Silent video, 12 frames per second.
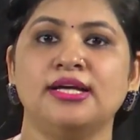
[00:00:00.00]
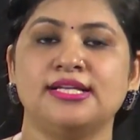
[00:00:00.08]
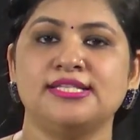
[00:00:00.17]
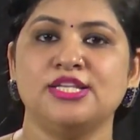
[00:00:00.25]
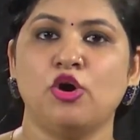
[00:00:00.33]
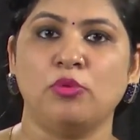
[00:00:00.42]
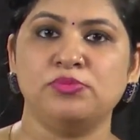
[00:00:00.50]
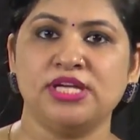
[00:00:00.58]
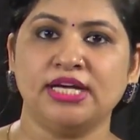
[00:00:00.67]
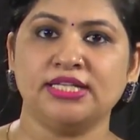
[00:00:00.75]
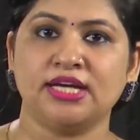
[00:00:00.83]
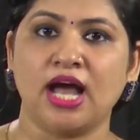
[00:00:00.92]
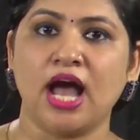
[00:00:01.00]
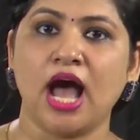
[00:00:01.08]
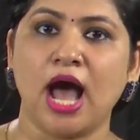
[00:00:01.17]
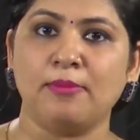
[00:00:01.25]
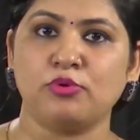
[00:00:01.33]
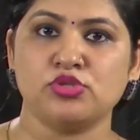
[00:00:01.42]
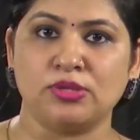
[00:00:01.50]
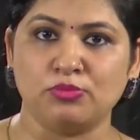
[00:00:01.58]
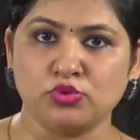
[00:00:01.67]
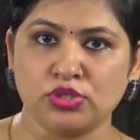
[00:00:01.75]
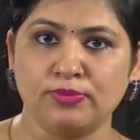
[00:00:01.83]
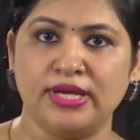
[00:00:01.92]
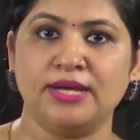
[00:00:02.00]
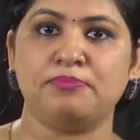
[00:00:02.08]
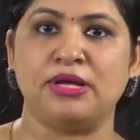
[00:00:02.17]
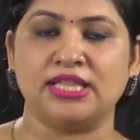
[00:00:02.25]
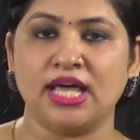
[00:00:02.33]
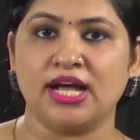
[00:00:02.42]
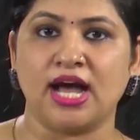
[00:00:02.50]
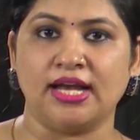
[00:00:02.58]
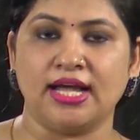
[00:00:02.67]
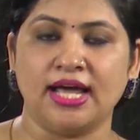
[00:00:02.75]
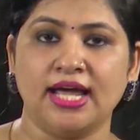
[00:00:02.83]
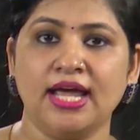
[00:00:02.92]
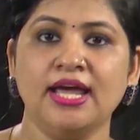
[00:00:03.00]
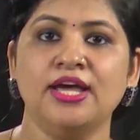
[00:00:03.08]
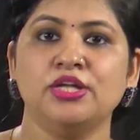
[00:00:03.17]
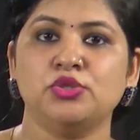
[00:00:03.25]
किसी ऑब्जेक्ट का आपको समुद्र में पता लगाना है